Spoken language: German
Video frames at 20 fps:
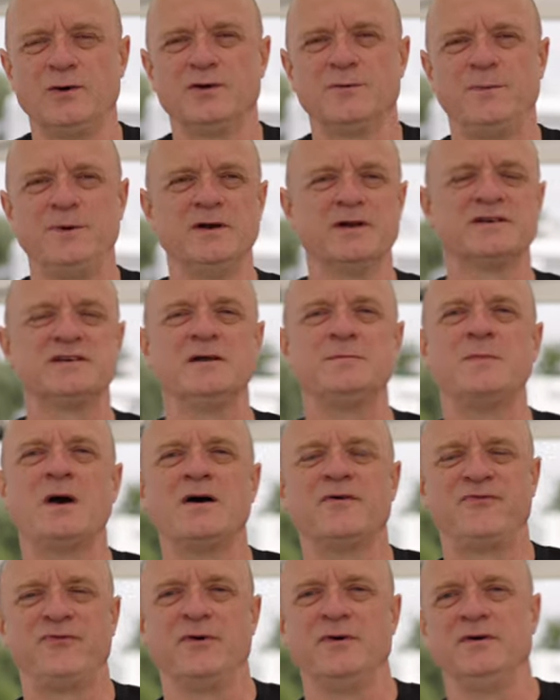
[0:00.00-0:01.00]
ich bin der
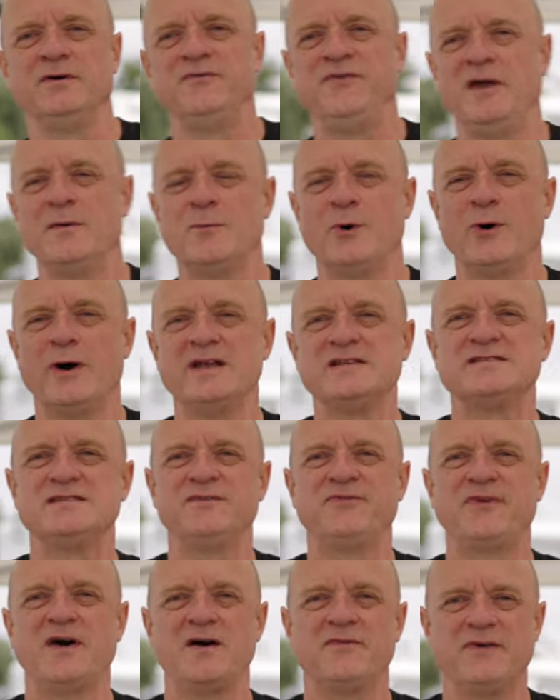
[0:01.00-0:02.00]
Dietmar von Wemo
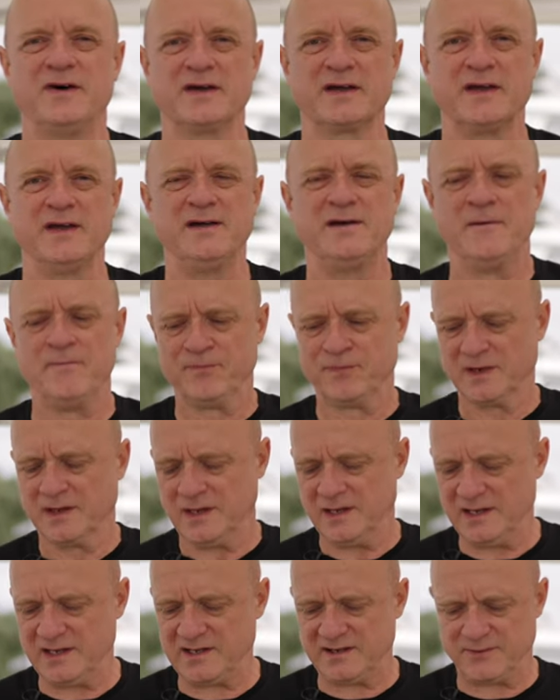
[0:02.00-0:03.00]
NC-Fahrwerke.
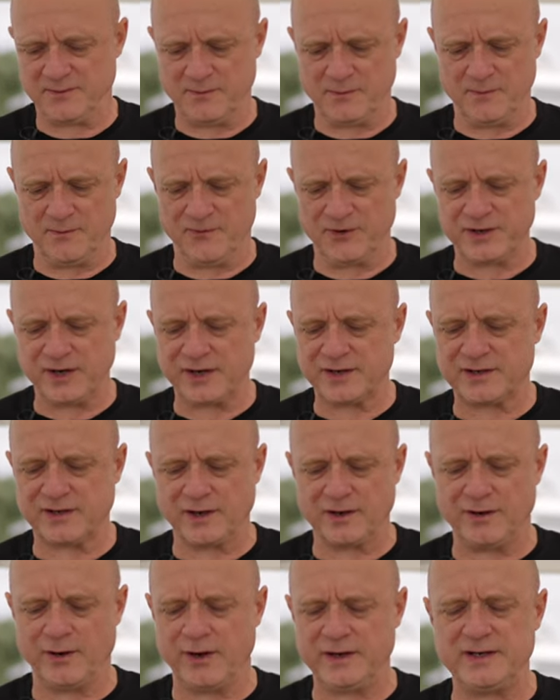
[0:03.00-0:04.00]
Ich würde euch
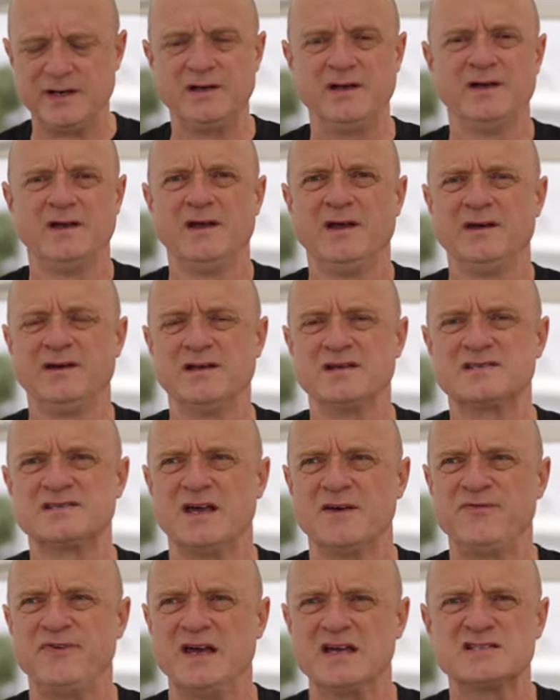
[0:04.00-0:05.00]
gerne heute das
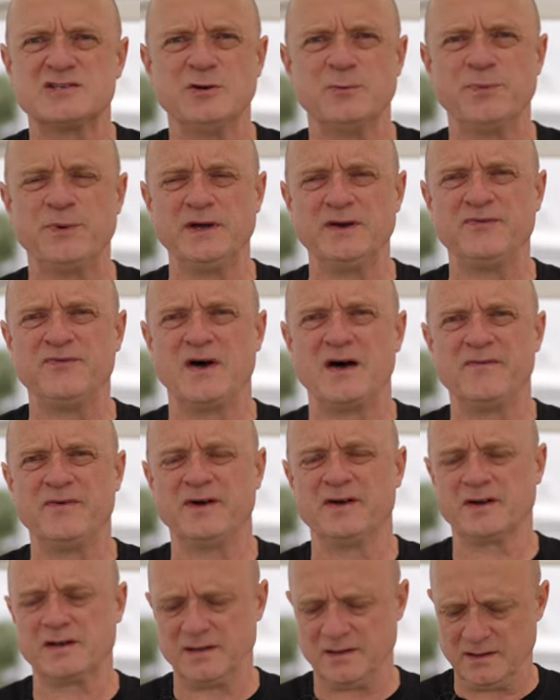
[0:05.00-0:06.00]

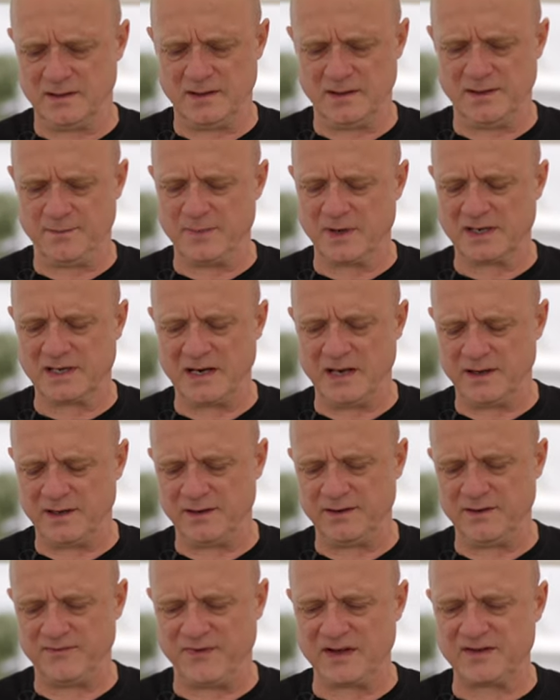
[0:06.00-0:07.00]
FES-Hybrid-Fahrwerk äh,
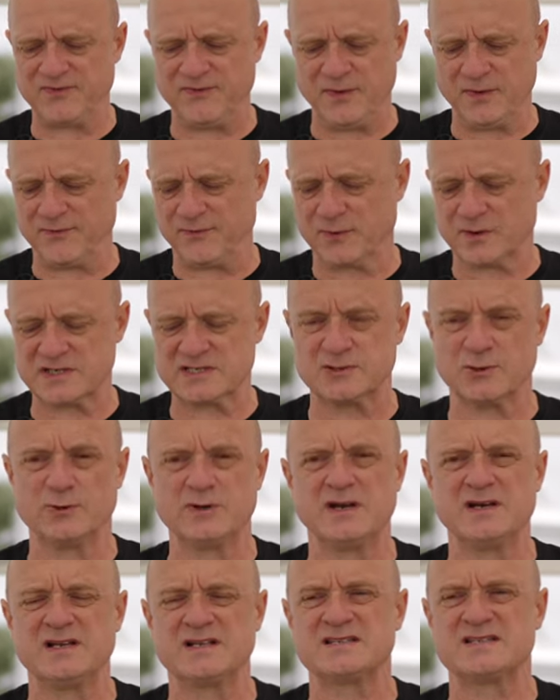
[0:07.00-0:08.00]
erklären, was für
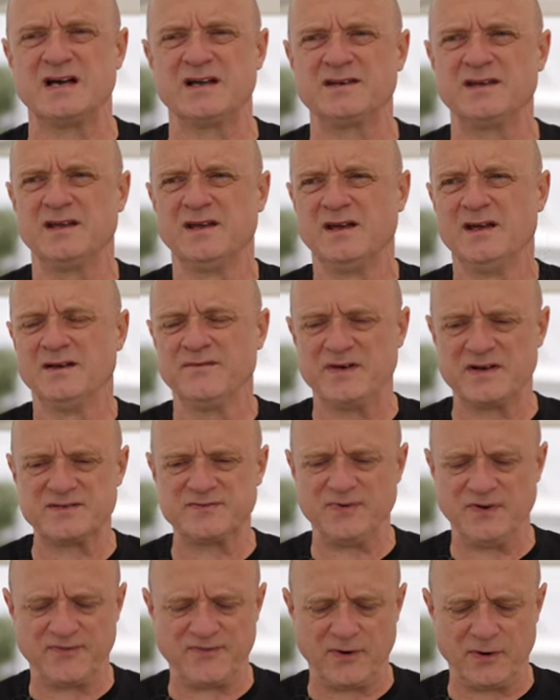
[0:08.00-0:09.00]
Funktionen das hat, was
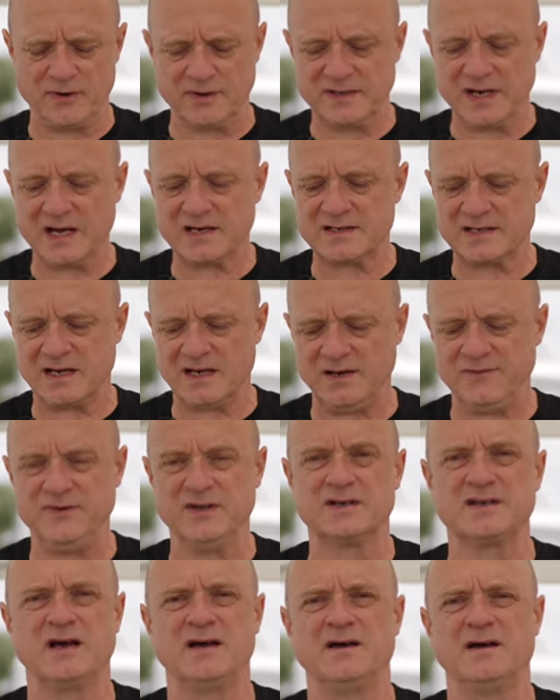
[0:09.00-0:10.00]
für Vor- und Nachteile
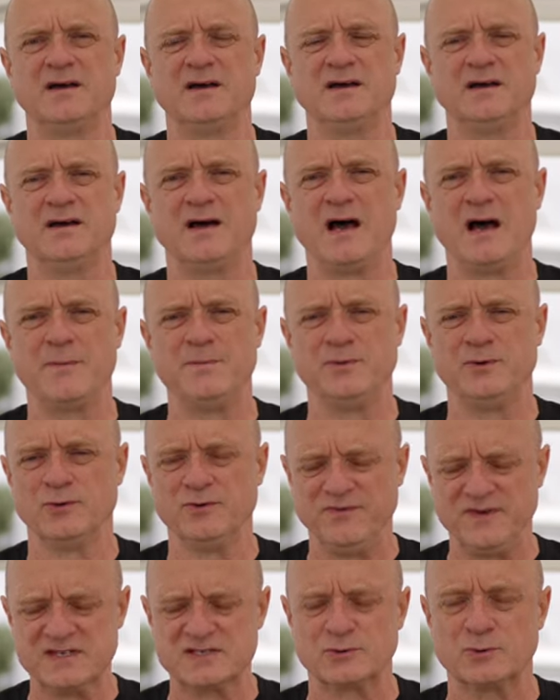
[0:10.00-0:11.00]
wir da äh, haben
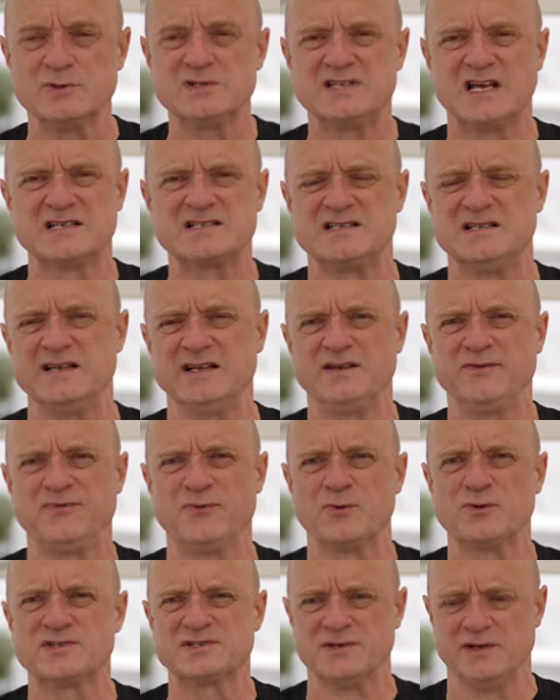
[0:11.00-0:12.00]
und wie es grundsätzlich
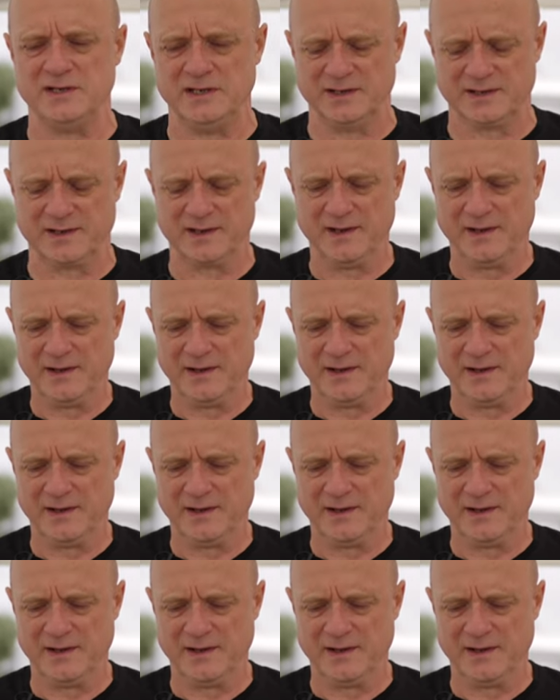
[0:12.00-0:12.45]
funktioniert.